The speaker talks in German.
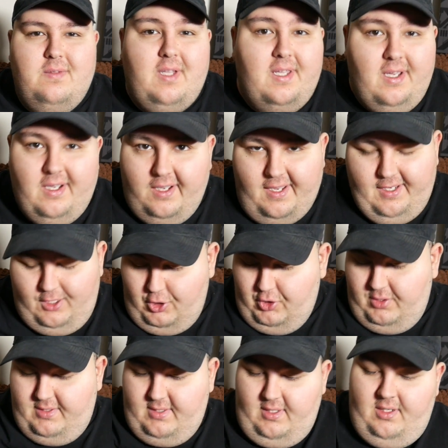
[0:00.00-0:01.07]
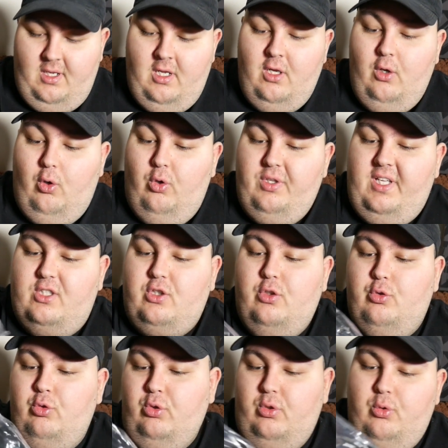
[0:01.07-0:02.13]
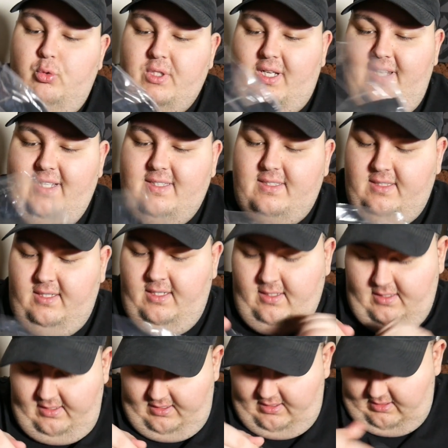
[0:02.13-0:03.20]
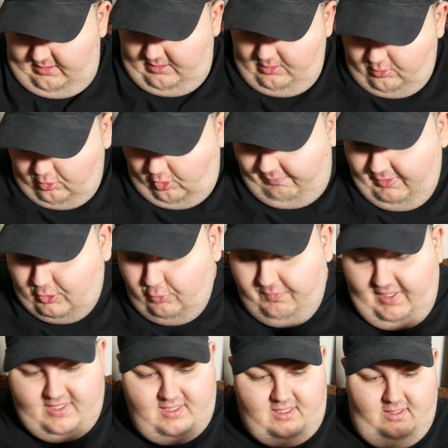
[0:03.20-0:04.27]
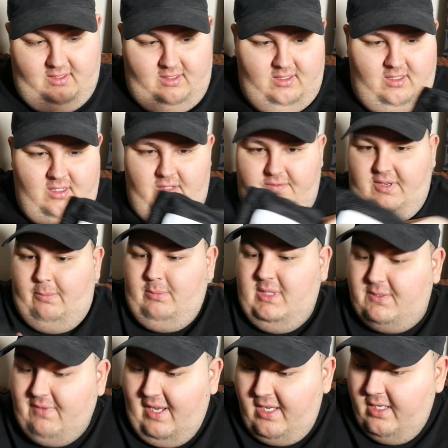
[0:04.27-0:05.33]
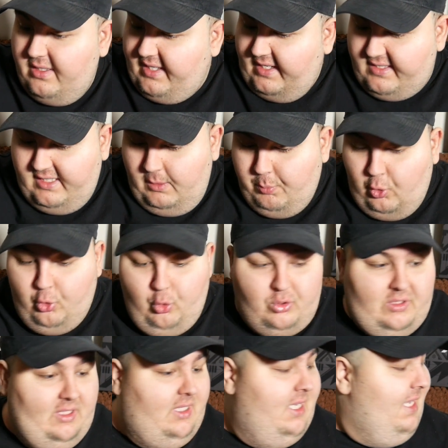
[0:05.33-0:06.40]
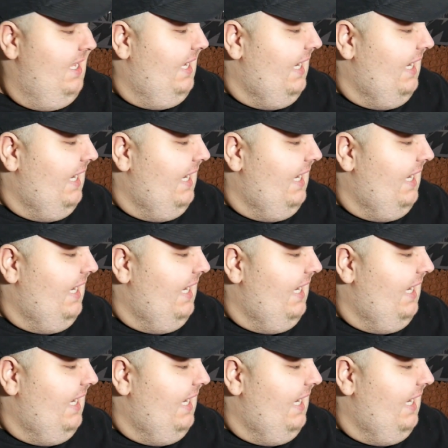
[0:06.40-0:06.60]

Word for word: Naja, reingeschissen. Und jetzt zu guter Letzt kommen wir zur Weste. Wir haben zwei Textilprodukte.